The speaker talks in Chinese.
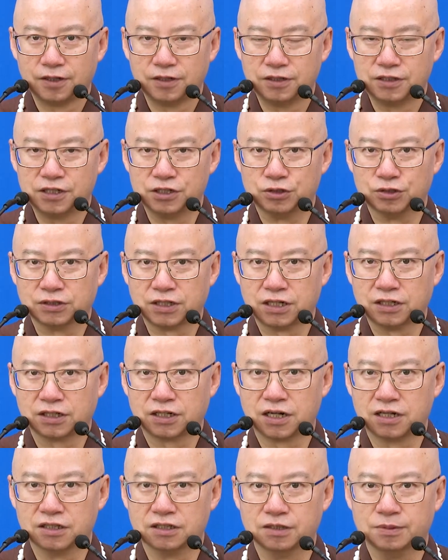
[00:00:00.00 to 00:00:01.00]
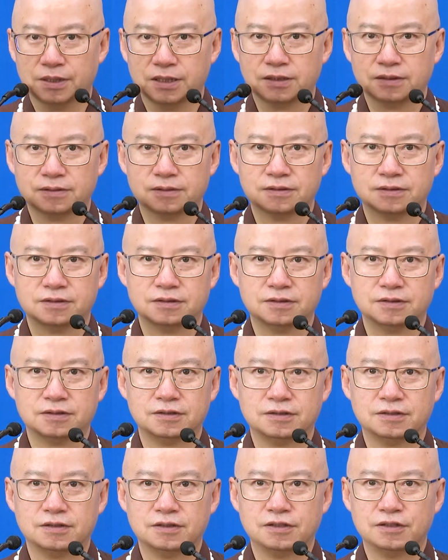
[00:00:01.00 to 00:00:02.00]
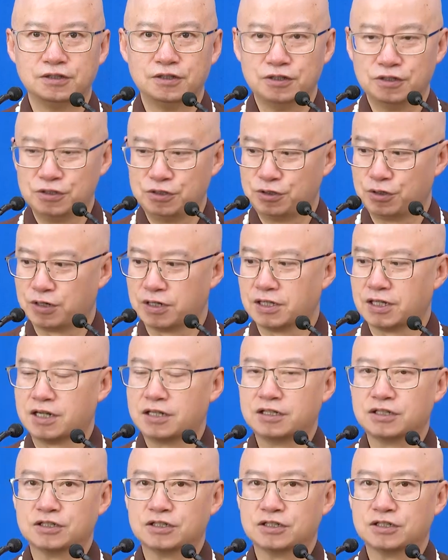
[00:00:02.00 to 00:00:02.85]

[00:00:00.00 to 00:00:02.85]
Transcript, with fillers: 这时候大家看到什么？就跟他那